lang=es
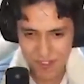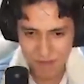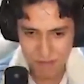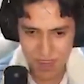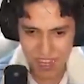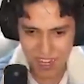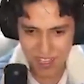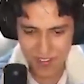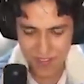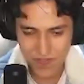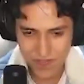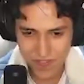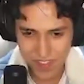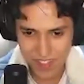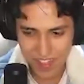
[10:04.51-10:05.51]
Vale.
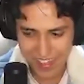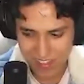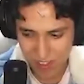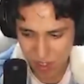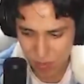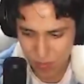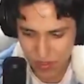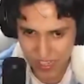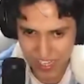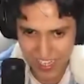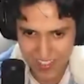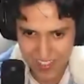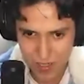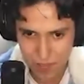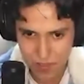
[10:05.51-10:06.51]
Esto no podría
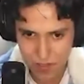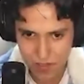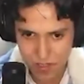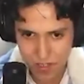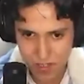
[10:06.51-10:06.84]
ser peor.